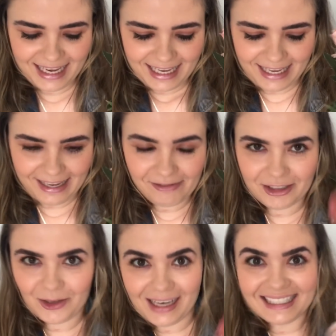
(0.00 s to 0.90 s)
e
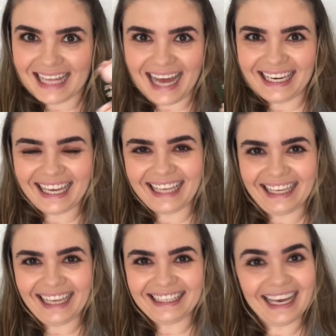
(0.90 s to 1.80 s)
visualizarem
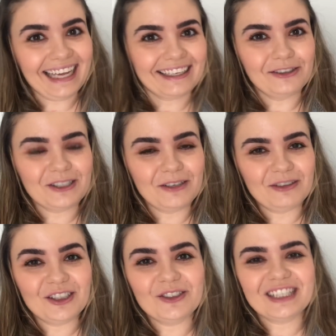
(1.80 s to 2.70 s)
aí a ideia que eu
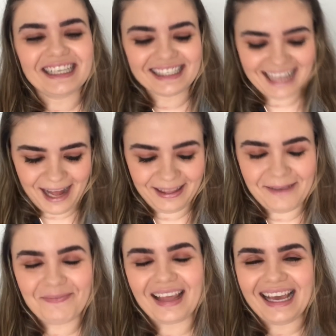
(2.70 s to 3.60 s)
tive de utilizar,
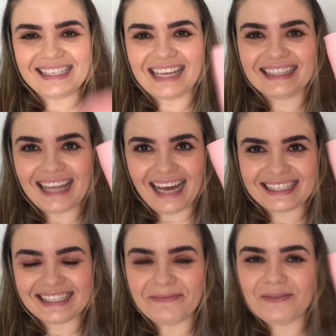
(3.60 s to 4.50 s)
né, essa
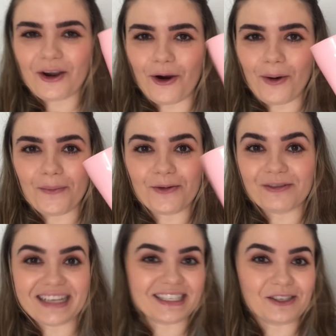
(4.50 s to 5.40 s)
taça como
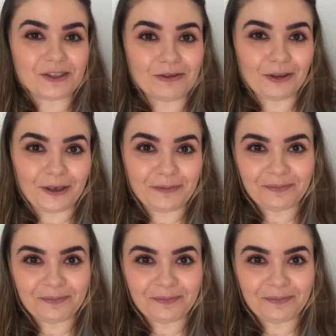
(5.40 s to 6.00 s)
um vasinho de flor.